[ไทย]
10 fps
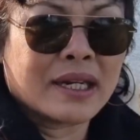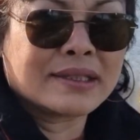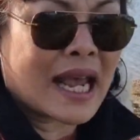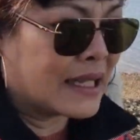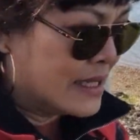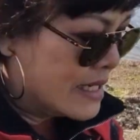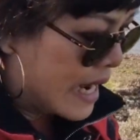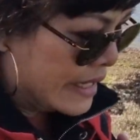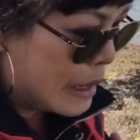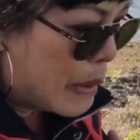ลือจากที่ใด
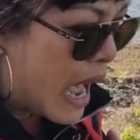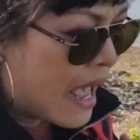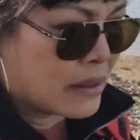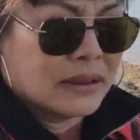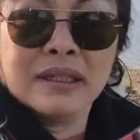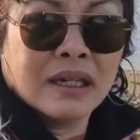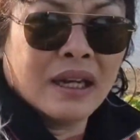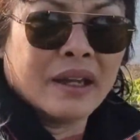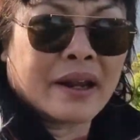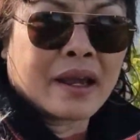ได้บ้าง
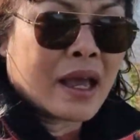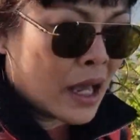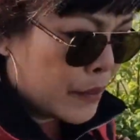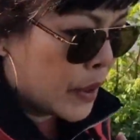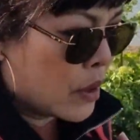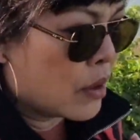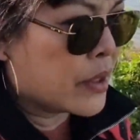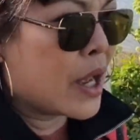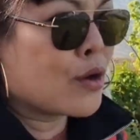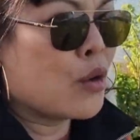นะคะ พี่น้อง
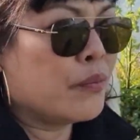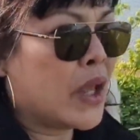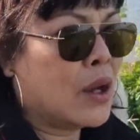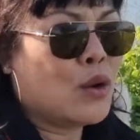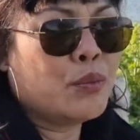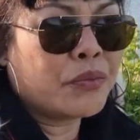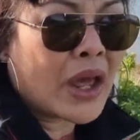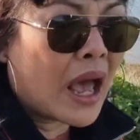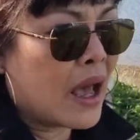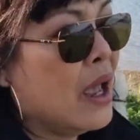ยากลมหนากลมตา